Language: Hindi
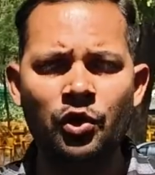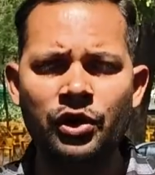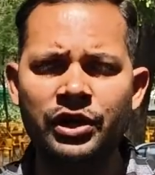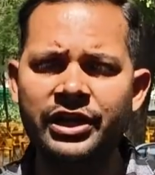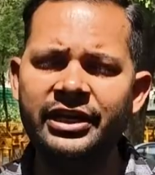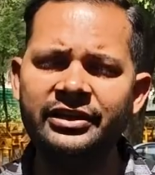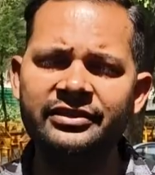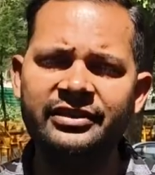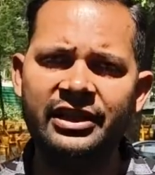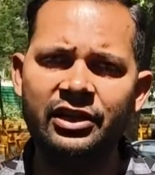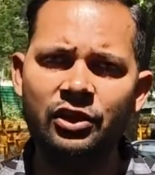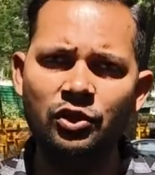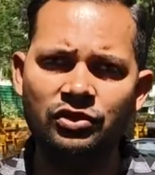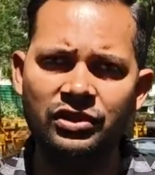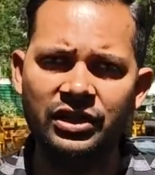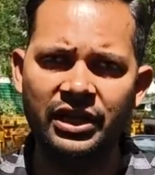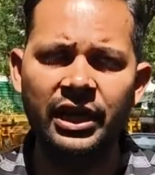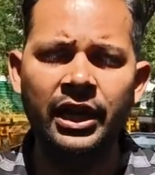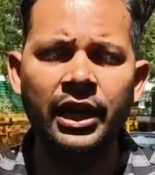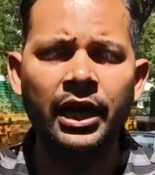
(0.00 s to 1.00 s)
उनके सहयोग
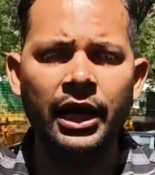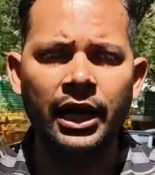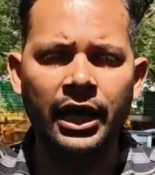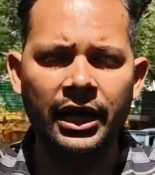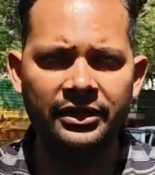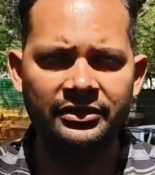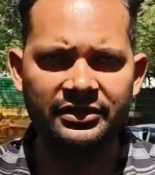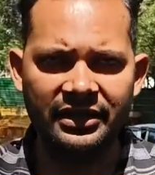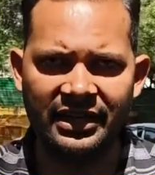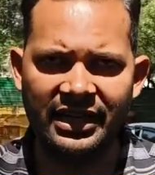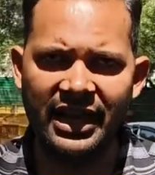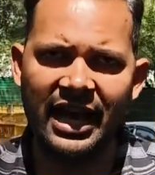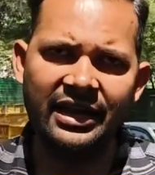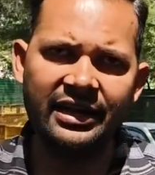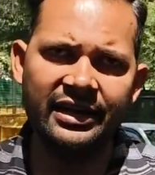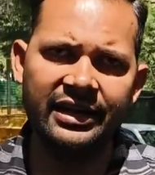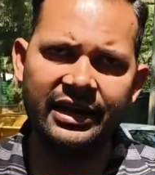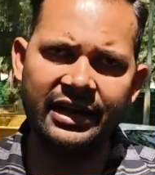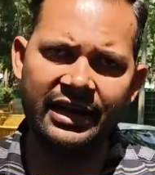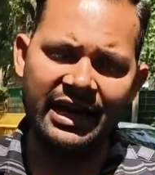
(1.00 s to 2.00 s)
से आ,
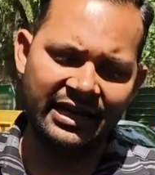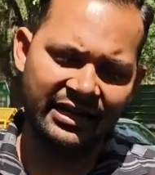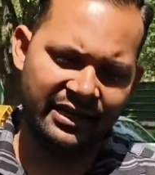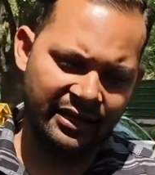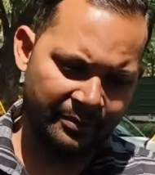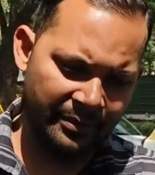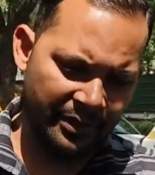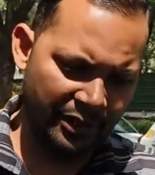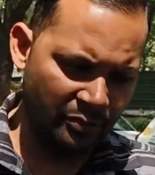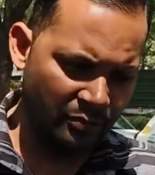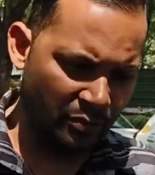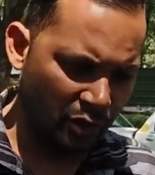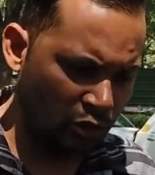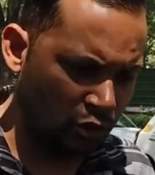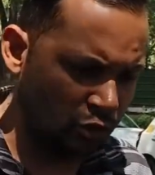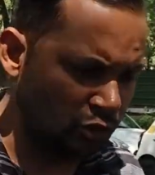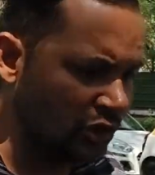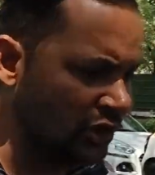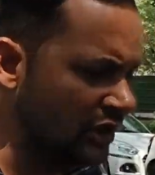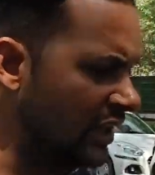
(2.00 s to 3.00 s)
सरकार लेकर आ रही है मेरी
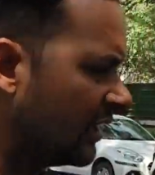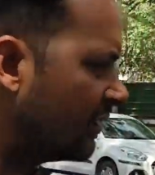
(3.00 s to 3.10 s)
मौजूदगी